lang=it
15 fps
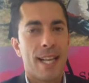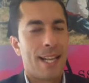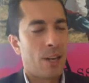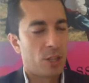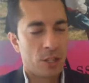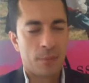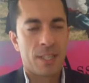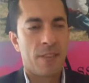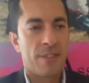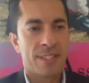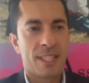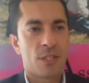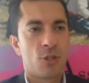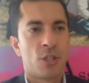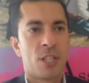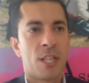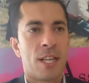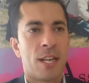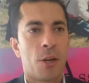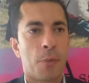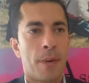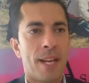La nostra manifestazione
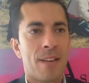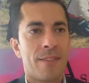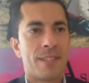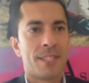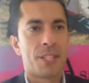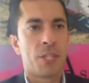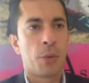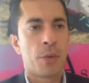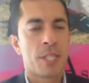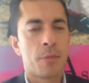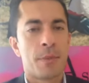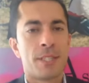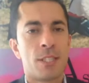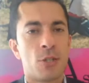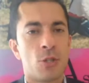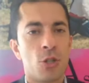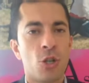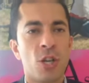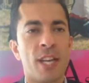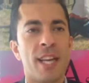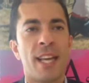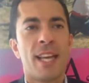è ormai alla 25
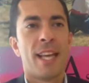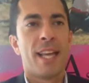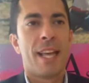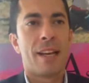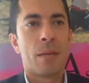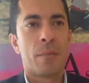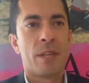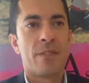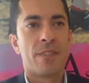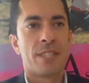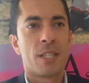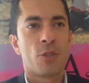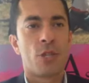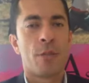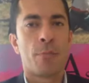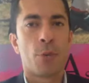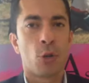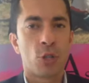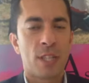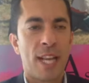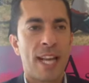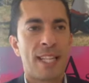edizione, è una manifestazione
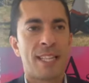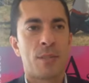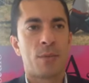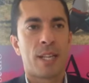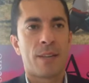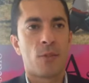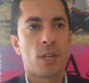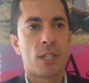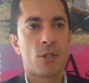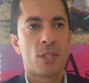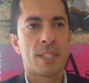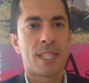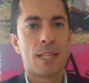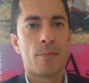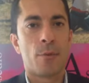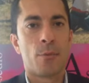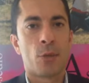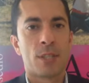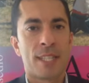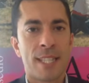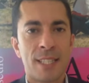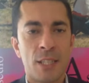importante, una revocazione tra le più
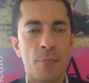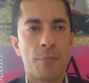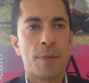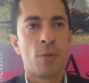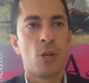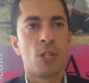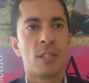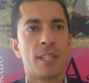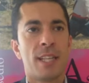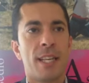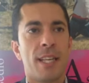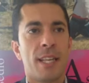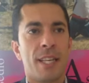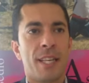importanti in Piemonte,